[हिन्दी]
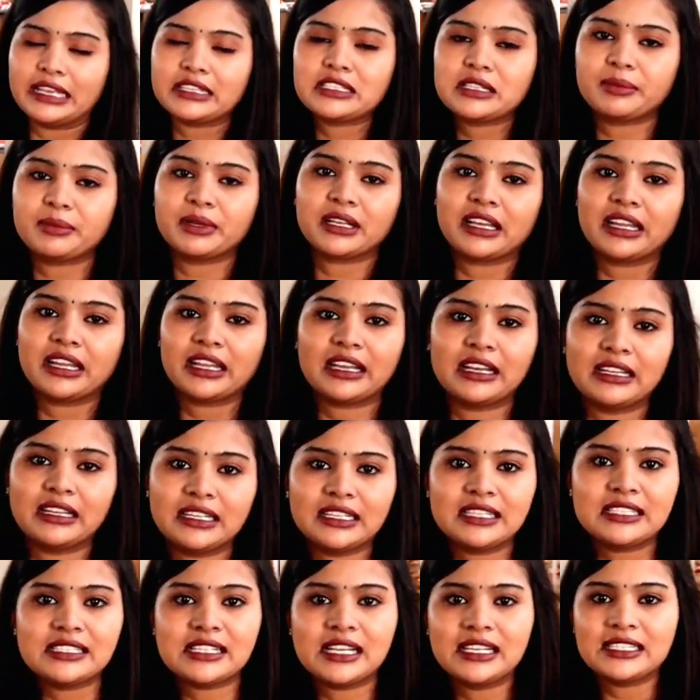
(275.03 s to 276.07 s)
एक से बढ़कर
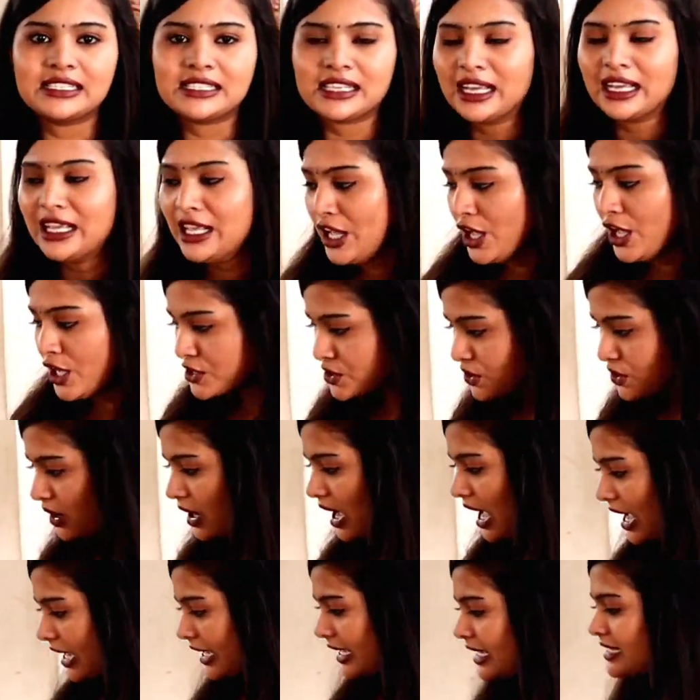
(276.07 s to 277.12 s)
कलर डिजाइन है
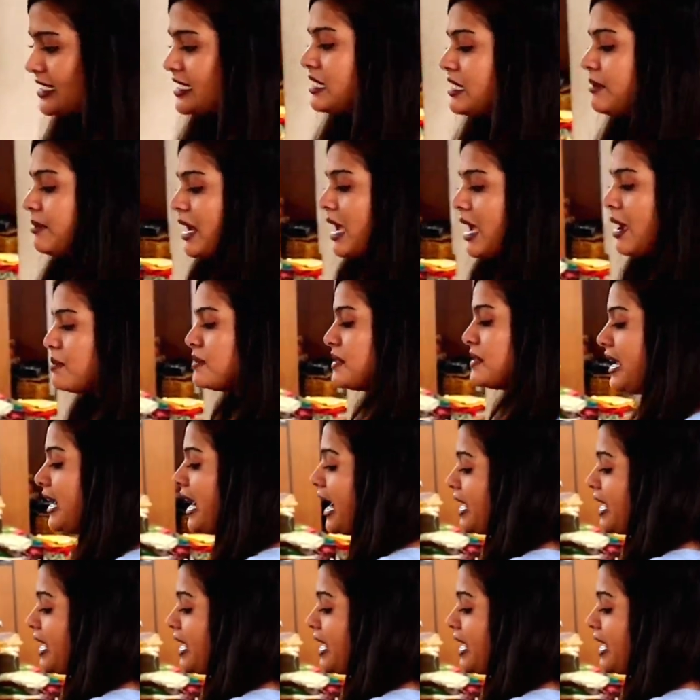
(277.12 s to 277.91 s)
सो कस्टमर आपसे